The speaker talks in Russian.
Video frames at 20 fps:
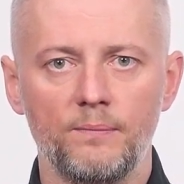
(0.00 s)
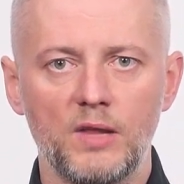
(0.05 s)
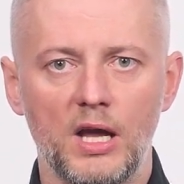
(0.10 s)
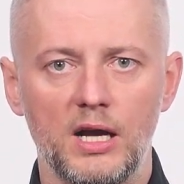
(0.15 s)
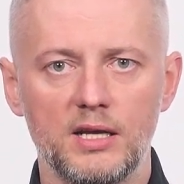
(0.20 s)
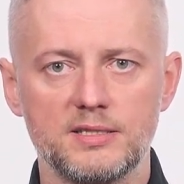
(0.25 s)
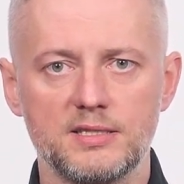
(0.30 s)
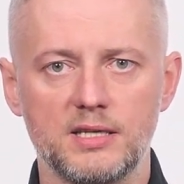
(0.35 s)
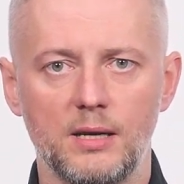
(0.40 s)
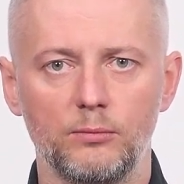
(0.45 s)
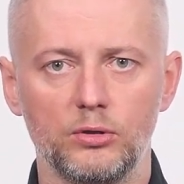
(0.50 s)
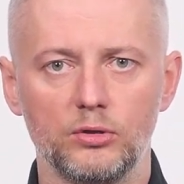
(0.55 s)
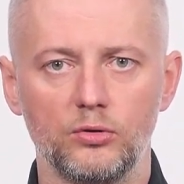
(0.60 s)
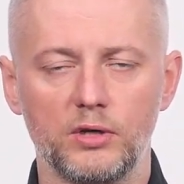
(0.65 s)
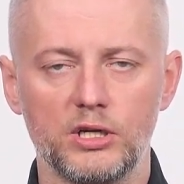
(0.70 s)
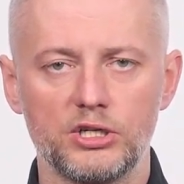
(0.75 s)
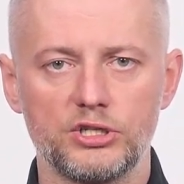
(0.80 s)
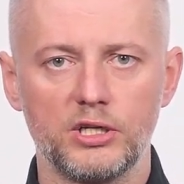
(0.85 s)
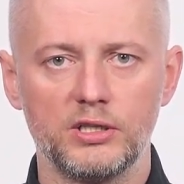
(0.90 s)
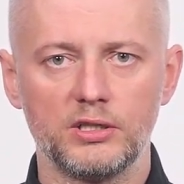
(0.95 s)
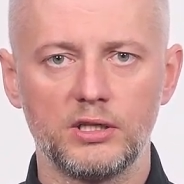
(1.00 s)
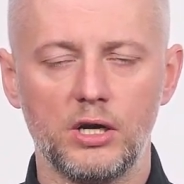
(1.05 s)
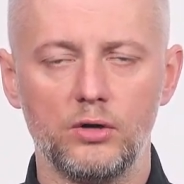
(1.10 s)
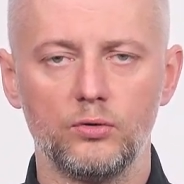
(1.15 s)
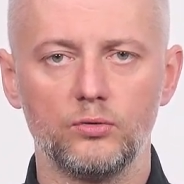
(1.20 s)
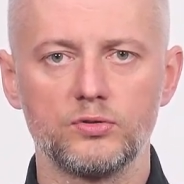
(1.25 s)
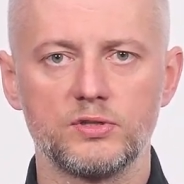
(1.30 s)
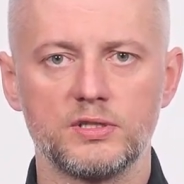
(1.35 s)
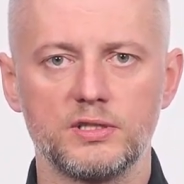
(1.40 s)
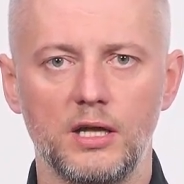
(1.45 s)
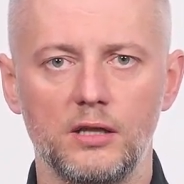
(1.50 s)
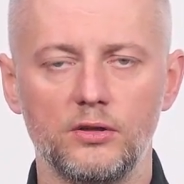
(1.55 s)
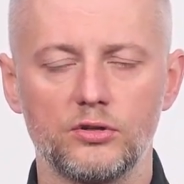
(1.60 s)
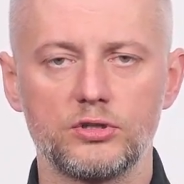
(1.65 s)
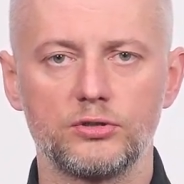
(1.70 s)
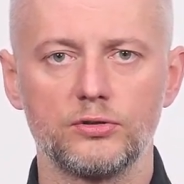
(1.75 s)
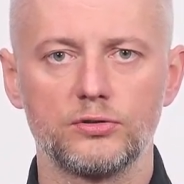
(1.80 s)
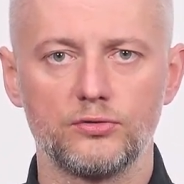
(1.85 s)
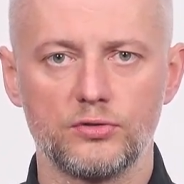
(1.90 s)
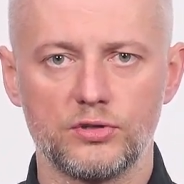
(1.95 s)
А сам Лукашенко узнал,
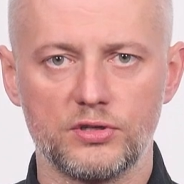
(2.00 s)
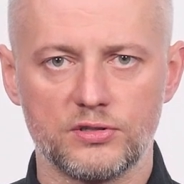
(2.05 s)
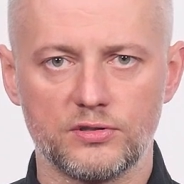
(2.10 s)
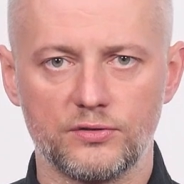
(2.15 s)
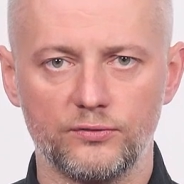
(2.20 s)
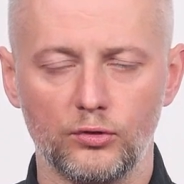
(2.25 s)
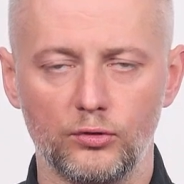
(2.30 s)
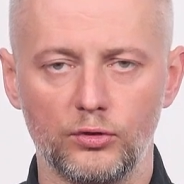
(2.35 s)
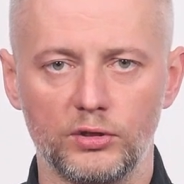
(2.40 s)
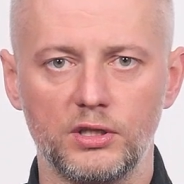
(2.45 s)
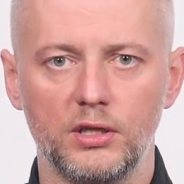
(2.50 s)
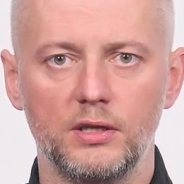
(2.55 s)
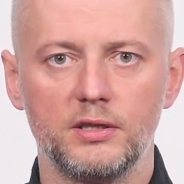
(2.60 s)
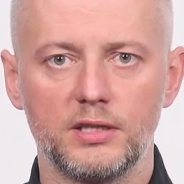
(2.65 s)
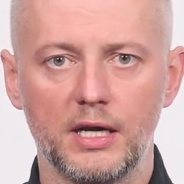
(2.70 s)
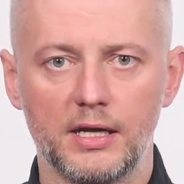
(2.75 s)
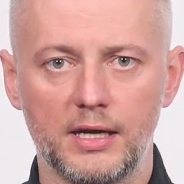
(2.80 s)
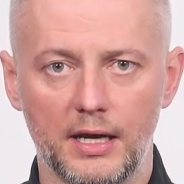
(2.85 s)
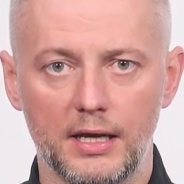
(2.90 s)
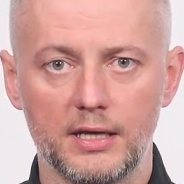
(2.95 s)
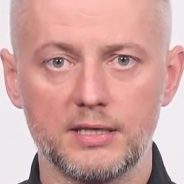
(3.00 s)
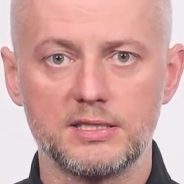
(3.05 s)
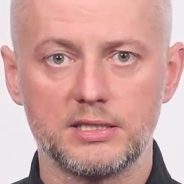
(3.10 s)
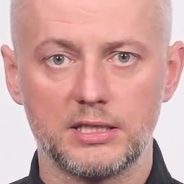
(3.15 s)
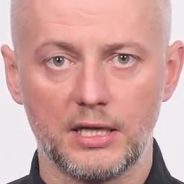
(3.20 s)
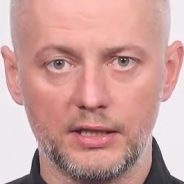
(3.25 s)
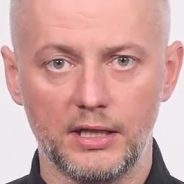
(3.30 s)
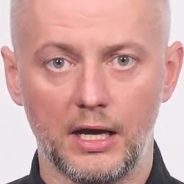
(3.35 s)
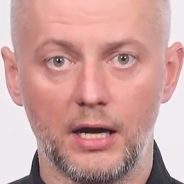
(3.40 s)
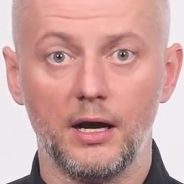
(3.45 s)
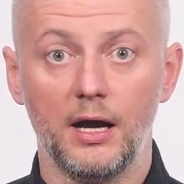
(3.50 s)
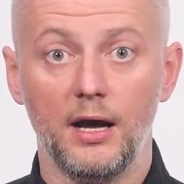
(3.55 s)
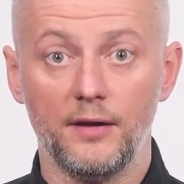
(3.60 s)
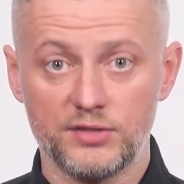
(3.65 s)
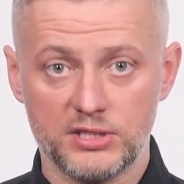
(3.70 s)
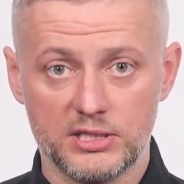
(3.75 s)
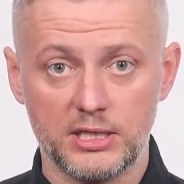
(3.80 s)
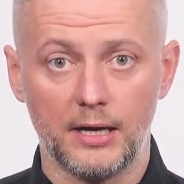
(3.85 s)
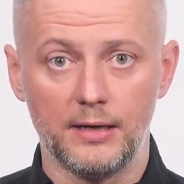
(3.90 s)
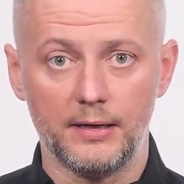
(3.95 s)
что существует такая страна –
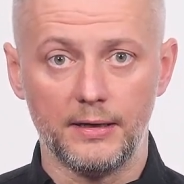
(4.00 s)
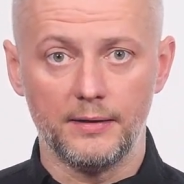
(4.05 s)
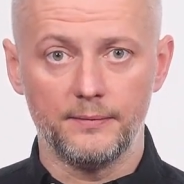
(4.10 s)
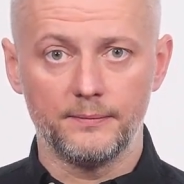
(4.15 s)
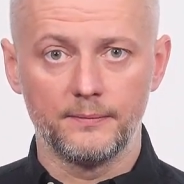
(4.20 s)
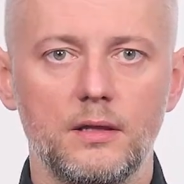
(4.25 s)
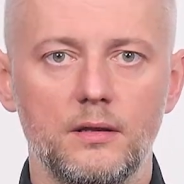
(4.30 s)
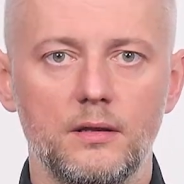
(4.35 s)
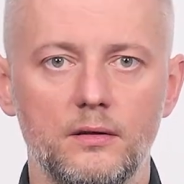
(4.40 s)
Австралия.